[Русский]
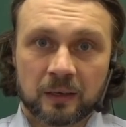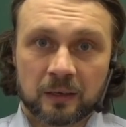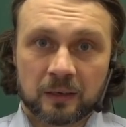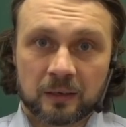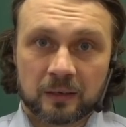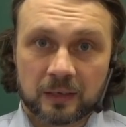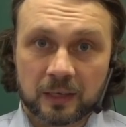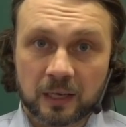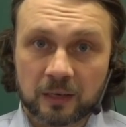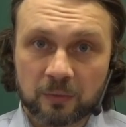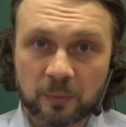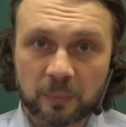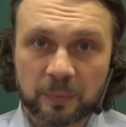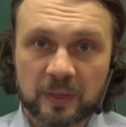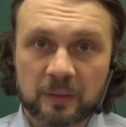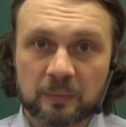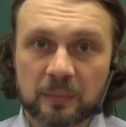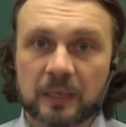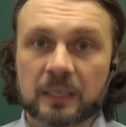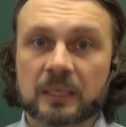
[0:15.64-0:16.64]
Как вы
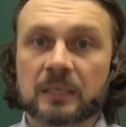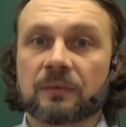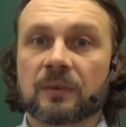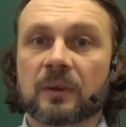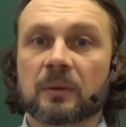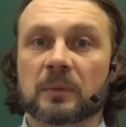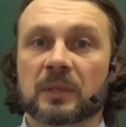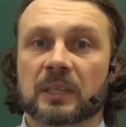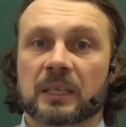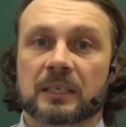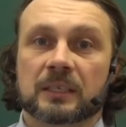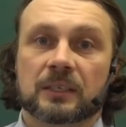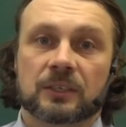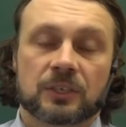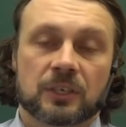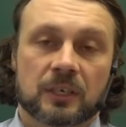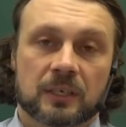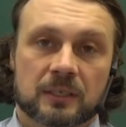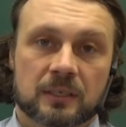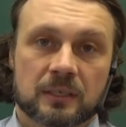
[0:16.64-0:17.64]
понимаете, времена
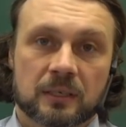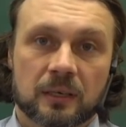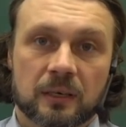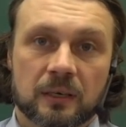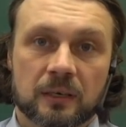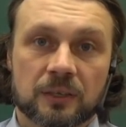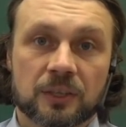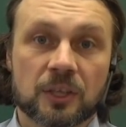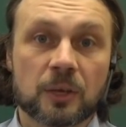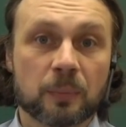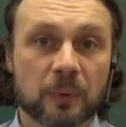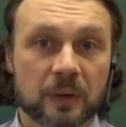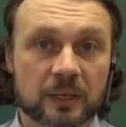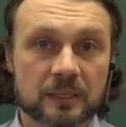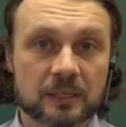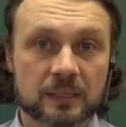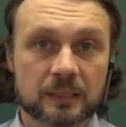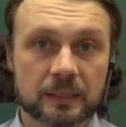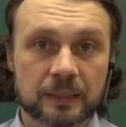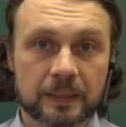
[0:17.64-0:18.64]
сейчас
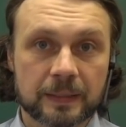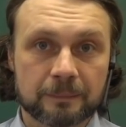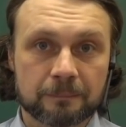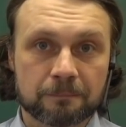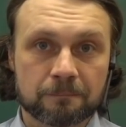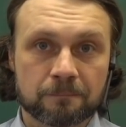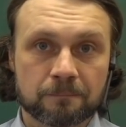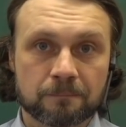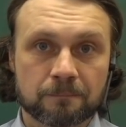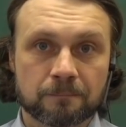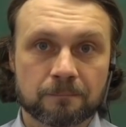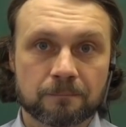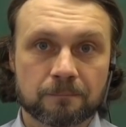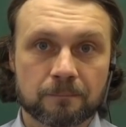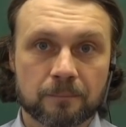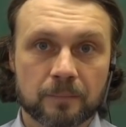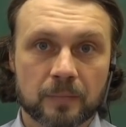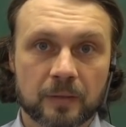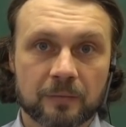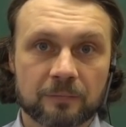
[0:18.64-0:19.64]
непростые,
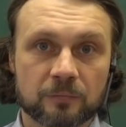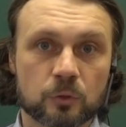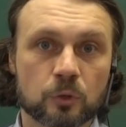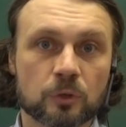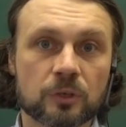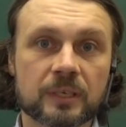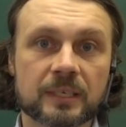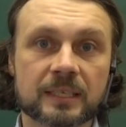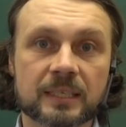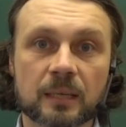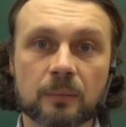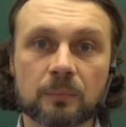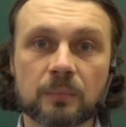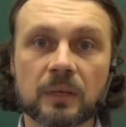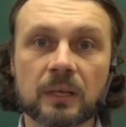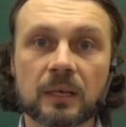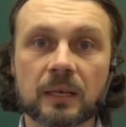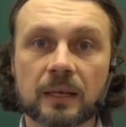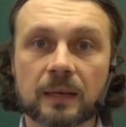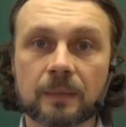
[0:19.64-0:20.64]
все
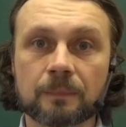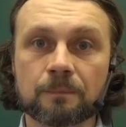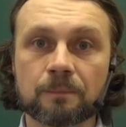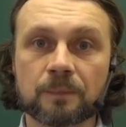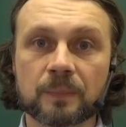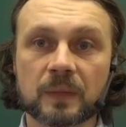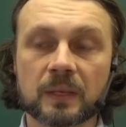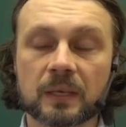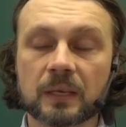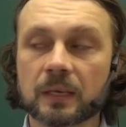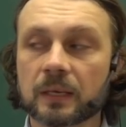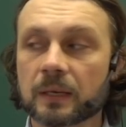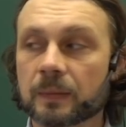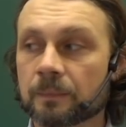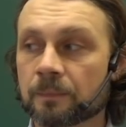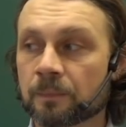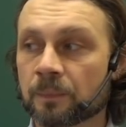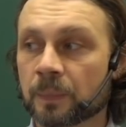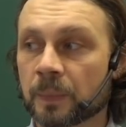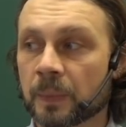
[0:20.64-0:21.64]
нестабильно и
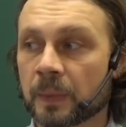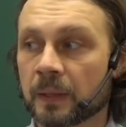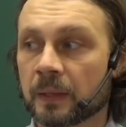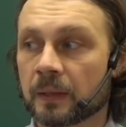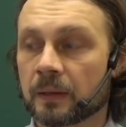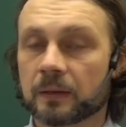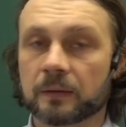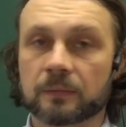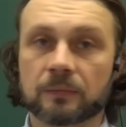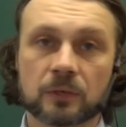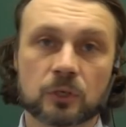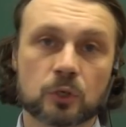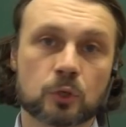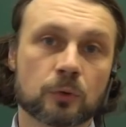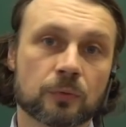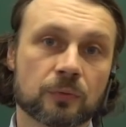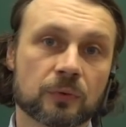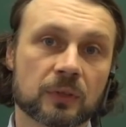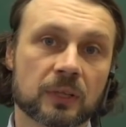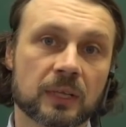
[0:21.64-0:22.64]
во что
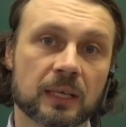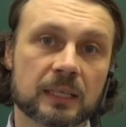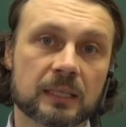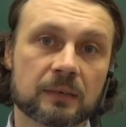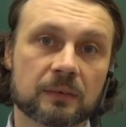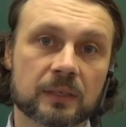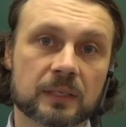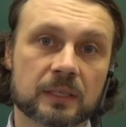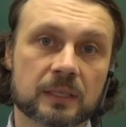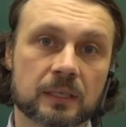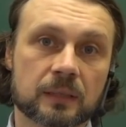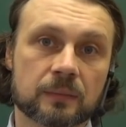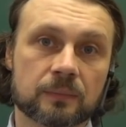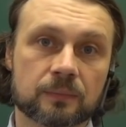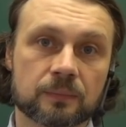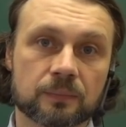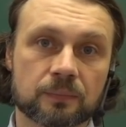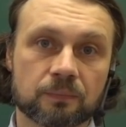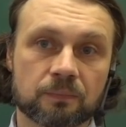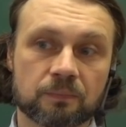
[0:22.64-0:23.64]
вкладываться
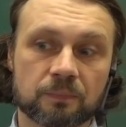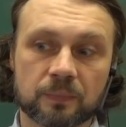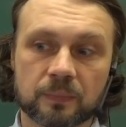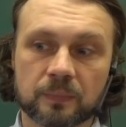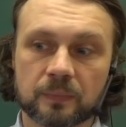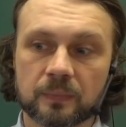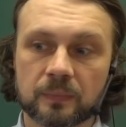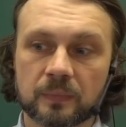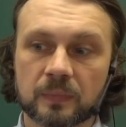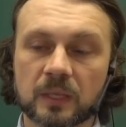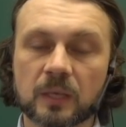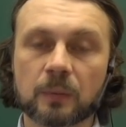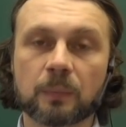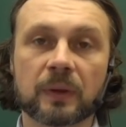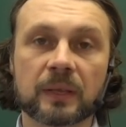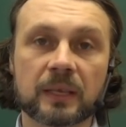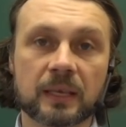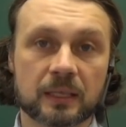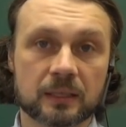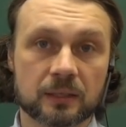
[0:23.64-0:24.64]

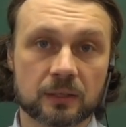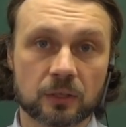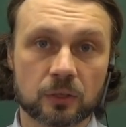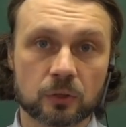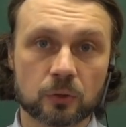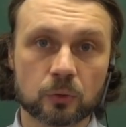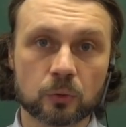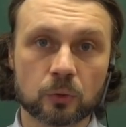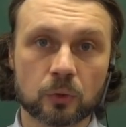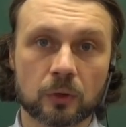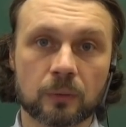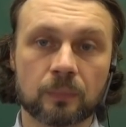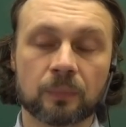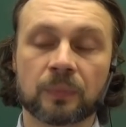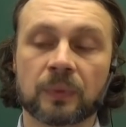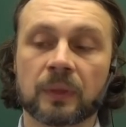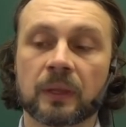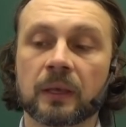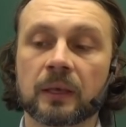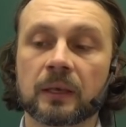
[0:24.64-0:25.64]
непонятно. Но
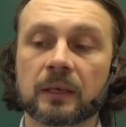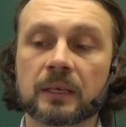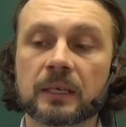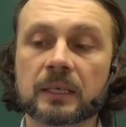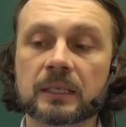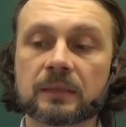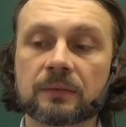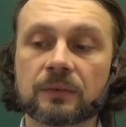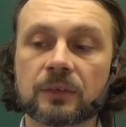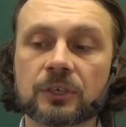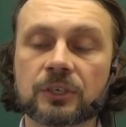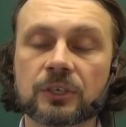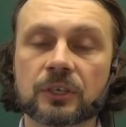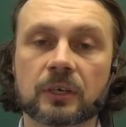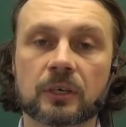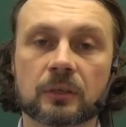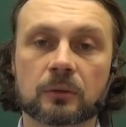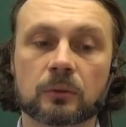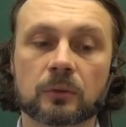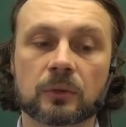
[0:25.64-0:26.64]
есть вещи,
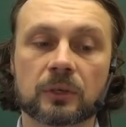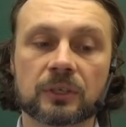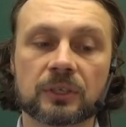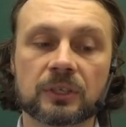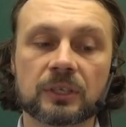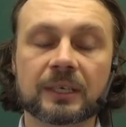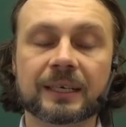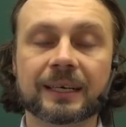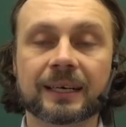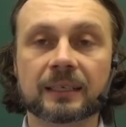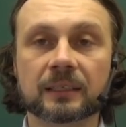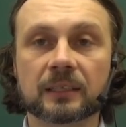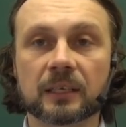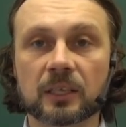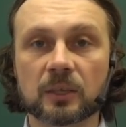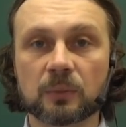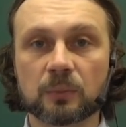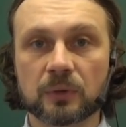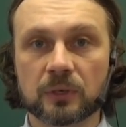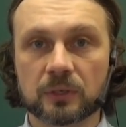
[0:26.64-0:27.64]
которые никогда
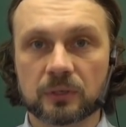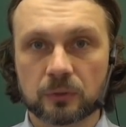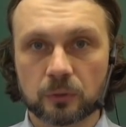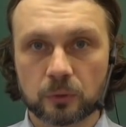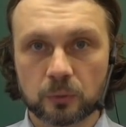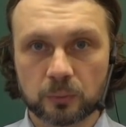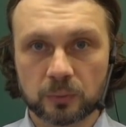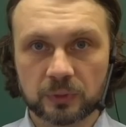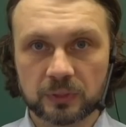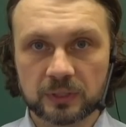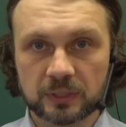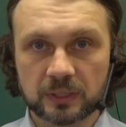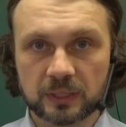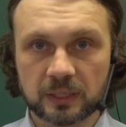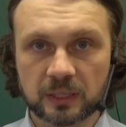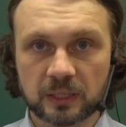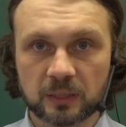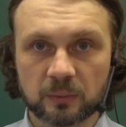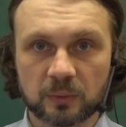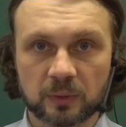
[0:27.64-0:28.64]
не перестают быть
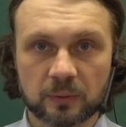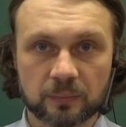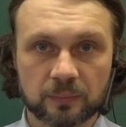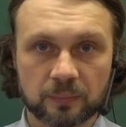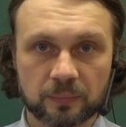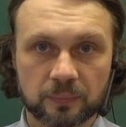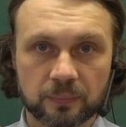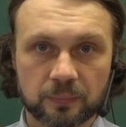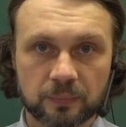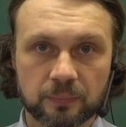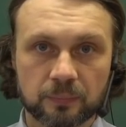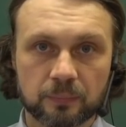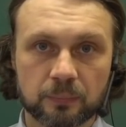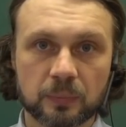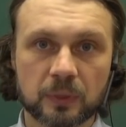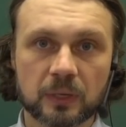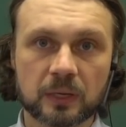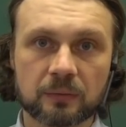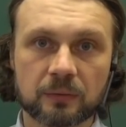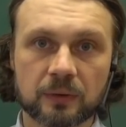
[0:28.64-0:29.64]
ценными –
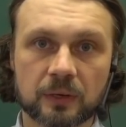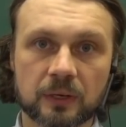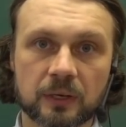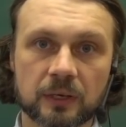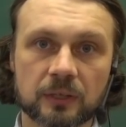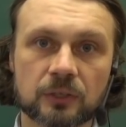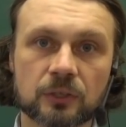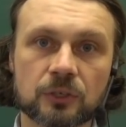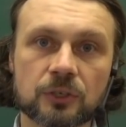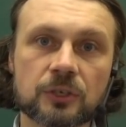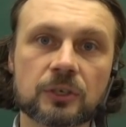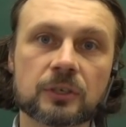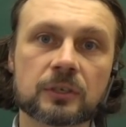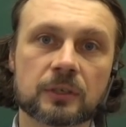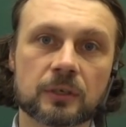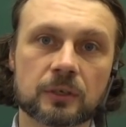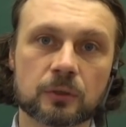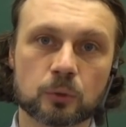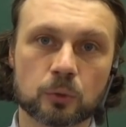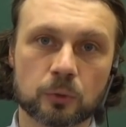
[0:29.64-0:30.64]
Первое – это
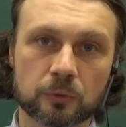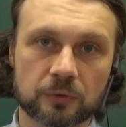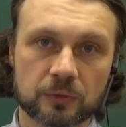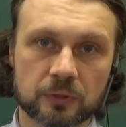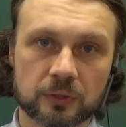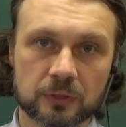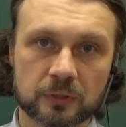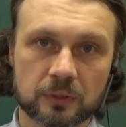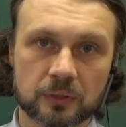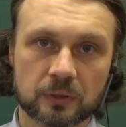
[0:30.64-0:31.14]
чистая совесть.